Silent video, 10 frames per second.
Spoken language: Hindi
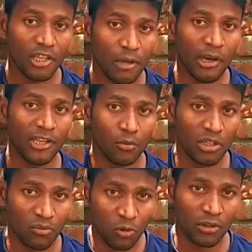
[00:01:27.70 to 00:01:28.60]
ये भाई ने मुझे
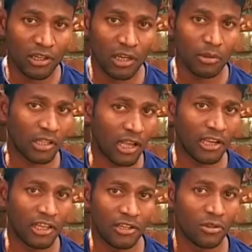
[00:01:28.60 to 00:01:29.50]
फ़ोन करके बताया
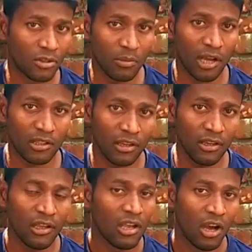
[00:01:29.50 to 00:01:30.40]
कि ऐसी सी बात है
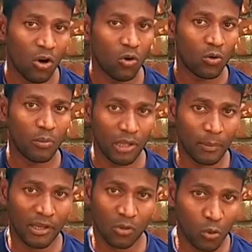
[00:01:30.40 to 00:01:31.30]
और मेरे
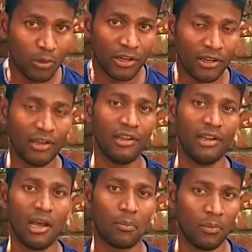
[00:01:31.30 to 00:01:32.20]
पास रो मटेरियल है
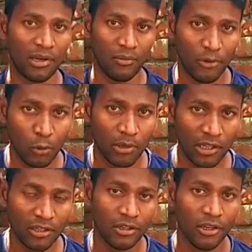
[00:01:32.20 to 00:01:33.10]
आप मेरा वीडियो बना
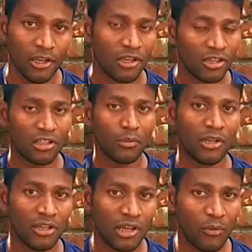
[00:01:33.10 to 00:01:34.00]
दीजिए तो इसलिए मैंने
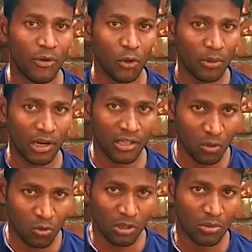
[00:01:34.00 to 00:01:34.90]
इनका वीडियो बनाना
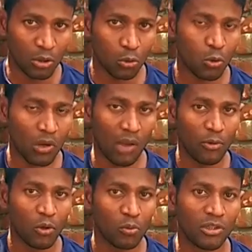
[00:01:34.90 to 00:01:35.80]
जरूरी समझा दोस्तों काफ़ी
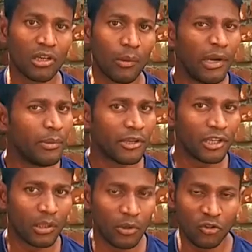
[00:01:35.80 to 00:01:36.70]
लोग मुझे कमेंट भी किए
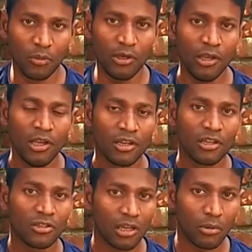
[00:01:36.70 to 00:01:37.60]
थे बीच में कि
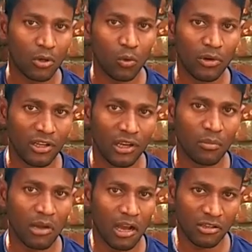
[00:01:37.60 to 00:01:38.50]
स्क्रबर रो मटेरियल हम
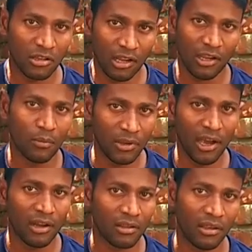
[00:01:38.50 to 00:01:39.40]
कहाँ से लाए हम
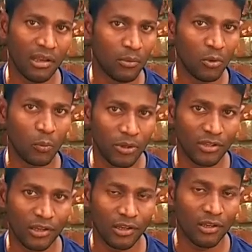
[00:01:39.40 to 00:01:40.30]
बिहार से हैं हम यूपी
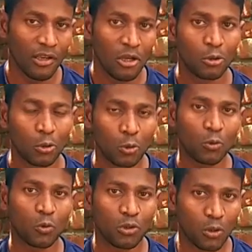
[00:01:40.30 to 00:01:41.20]
से हैं तो
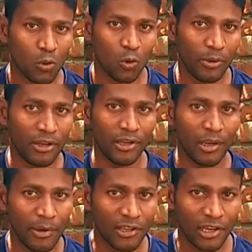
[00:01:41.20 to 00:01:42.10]
दोस्तों कुछ लोगों को मैंने
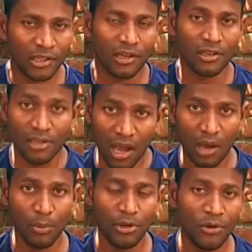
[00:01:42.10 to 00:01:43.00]
रिकमेंड किया था कि
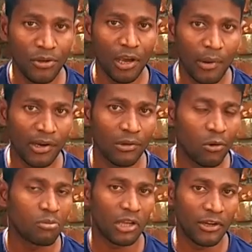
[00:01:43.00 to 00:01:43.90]
आप इंडिया मार्ट की
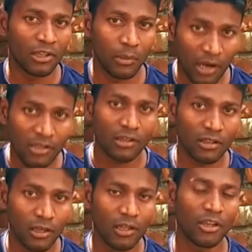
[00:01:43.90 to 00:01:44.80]
वेबसाइट से मंगा
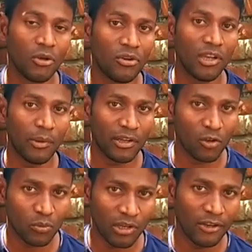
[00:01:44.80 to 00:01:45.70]
सकते हैं लेकिन इंडिया मार्ट की
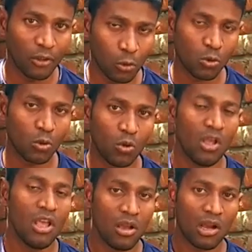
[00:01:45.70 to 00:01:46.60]
वेबसाइट से दोस्तों
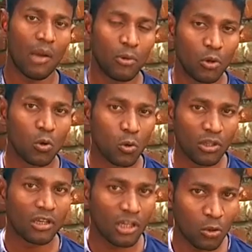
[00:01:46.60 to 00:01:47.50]
काफ़ी लोगों को
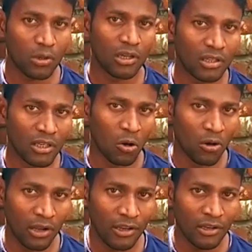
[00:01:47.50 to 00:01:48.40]
दिक्कत होने लगती है
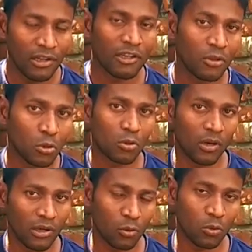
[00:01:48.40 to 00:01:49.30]
ऑनलाइन लेकिन दोस्तों
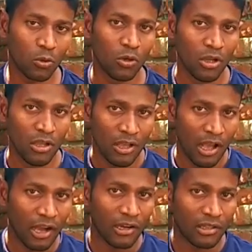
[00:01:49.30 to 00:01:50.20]
अगर उनको
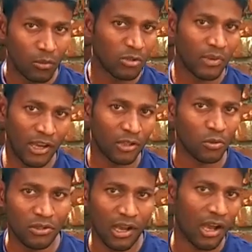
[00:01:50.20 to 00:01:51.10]
अगर समझ में आए तो
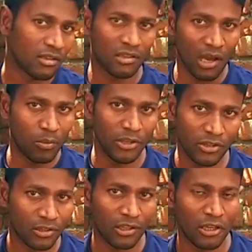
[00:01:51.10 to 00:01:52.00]
यहाँ से आप ले
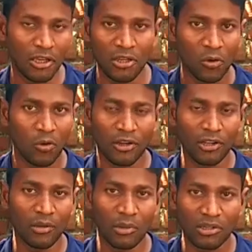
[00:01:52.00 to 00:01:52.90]
सकते हैं कॉन्टैक्ट
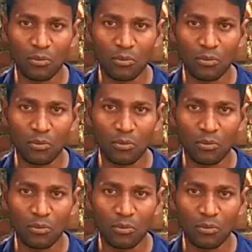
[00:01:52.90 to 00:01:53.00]
नंबर